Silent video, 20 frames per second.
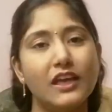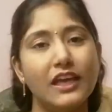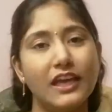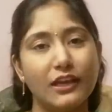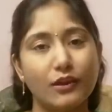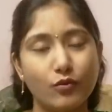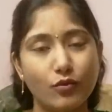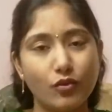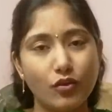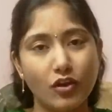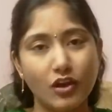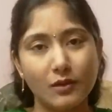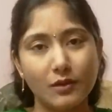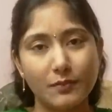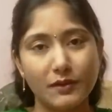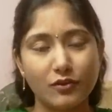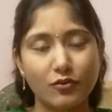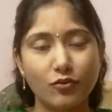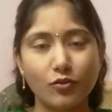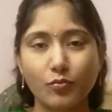ఎక్కువగా ఆయిల్
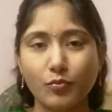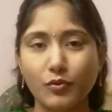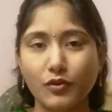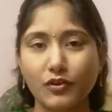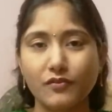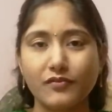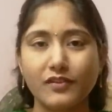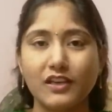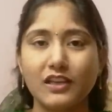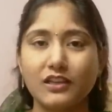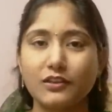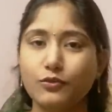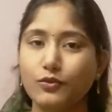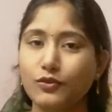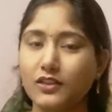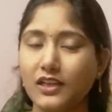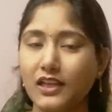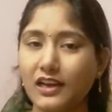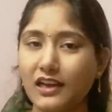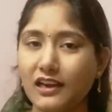పెట్టుకోకపోవడం వల్ల
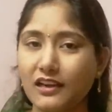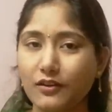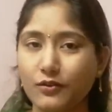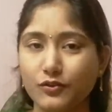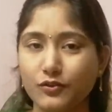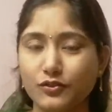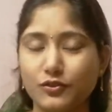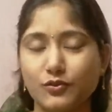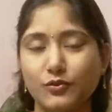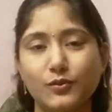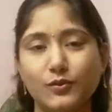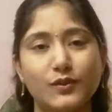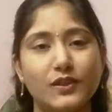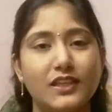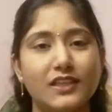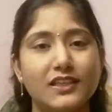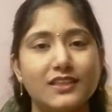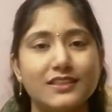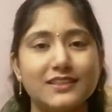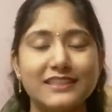దురద అలాంటివి వస్తూ
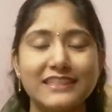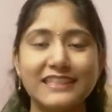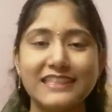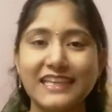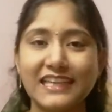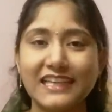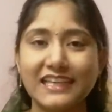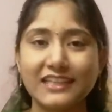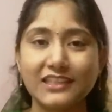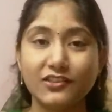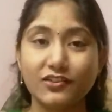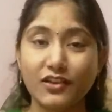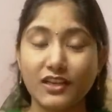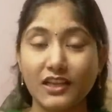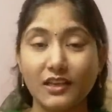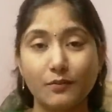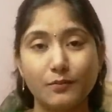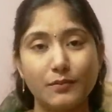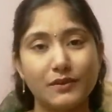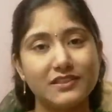ఉంటాయి స్కిన్ అనేది డ్రై
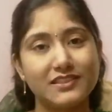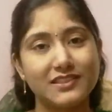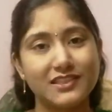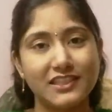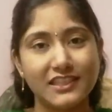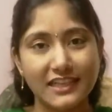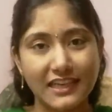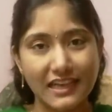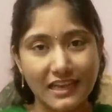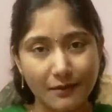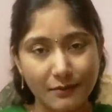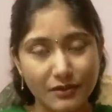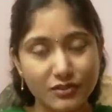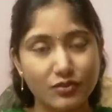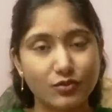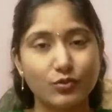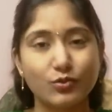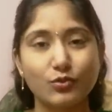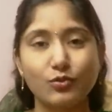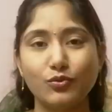అయిపోయి స్కిన్ డ్యామేజ్
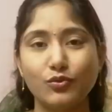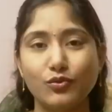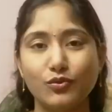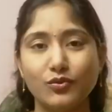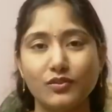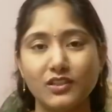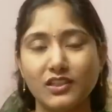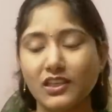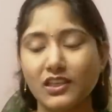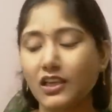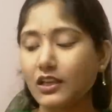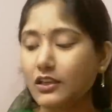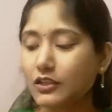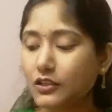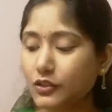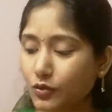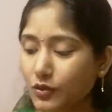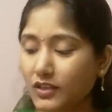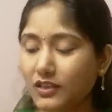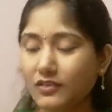అవుతూ ఉంటుంది
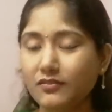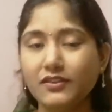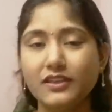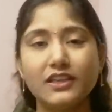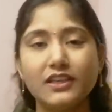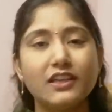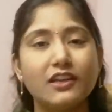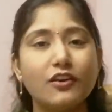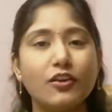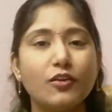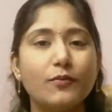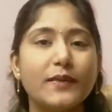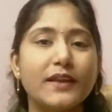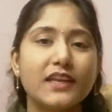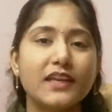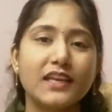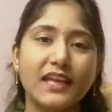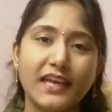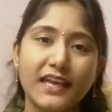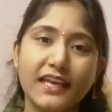సో ఈ వింటర్లో
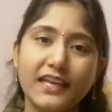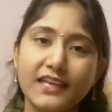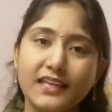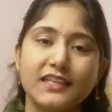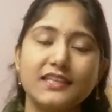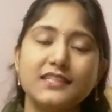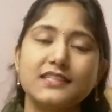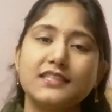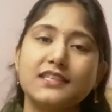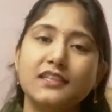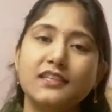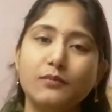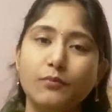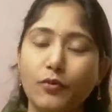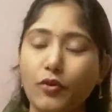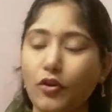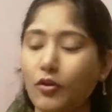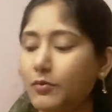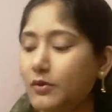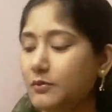మనకి హెయిర్కి స్కిన్
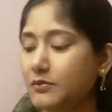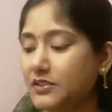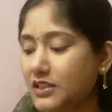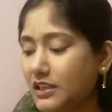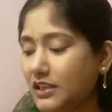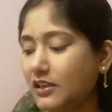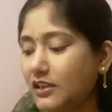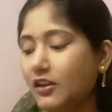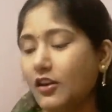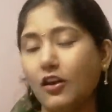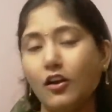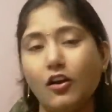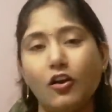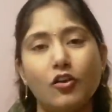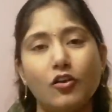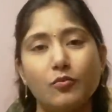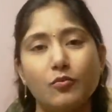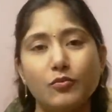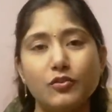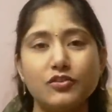ప్రాబ్లమ్స్కి
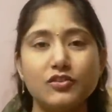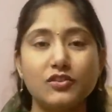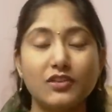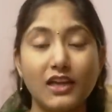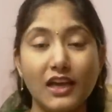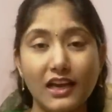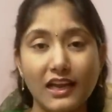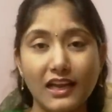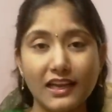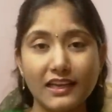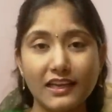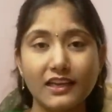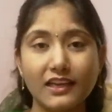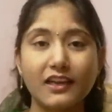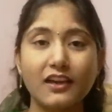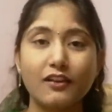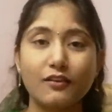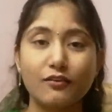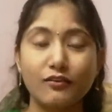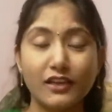ఆల్మోస్ట్ అలాగే
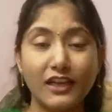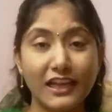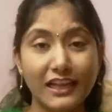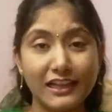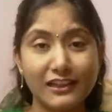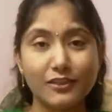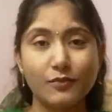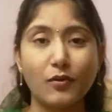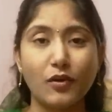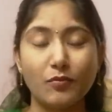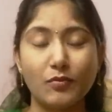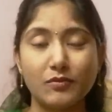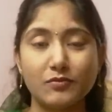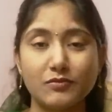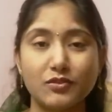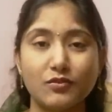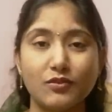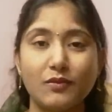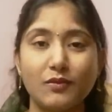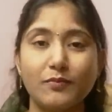కాకుండా హెల్త్
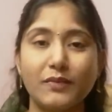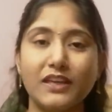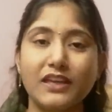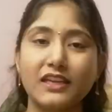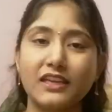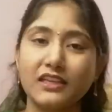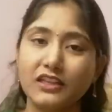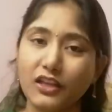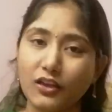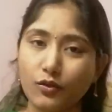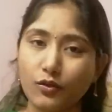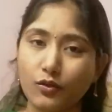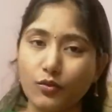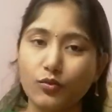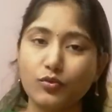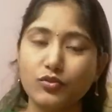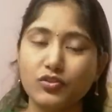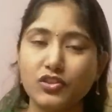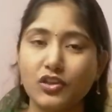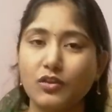ప్రాబ్లమ్స్ కూడా మనకి
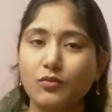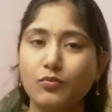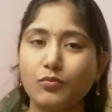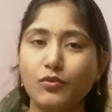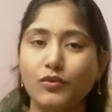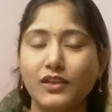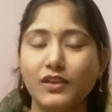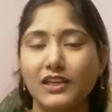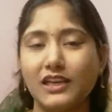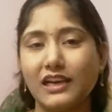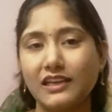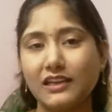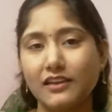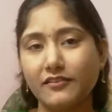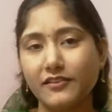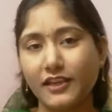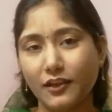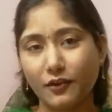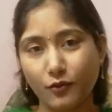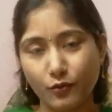దగ్గు జలుబు
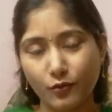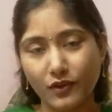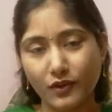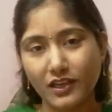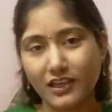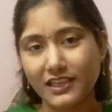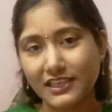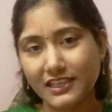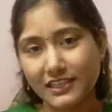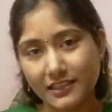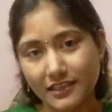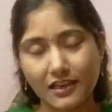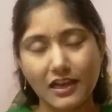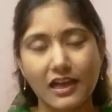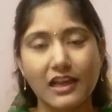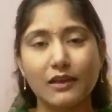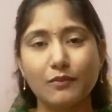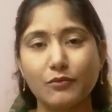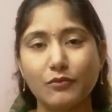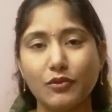ఇలాంటివి ఎక్కువగా ఈ
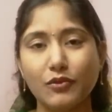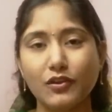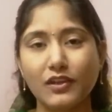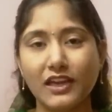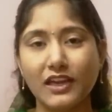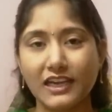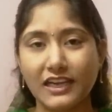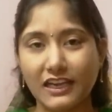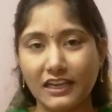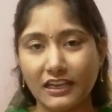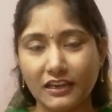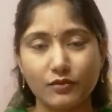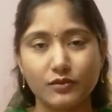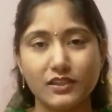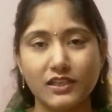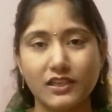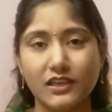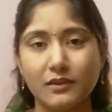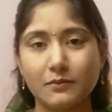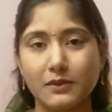కాలంలోనే అటాక్
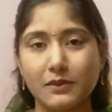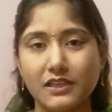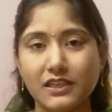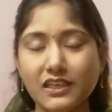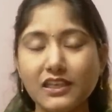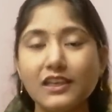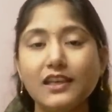అవుతాయి కాబట్టి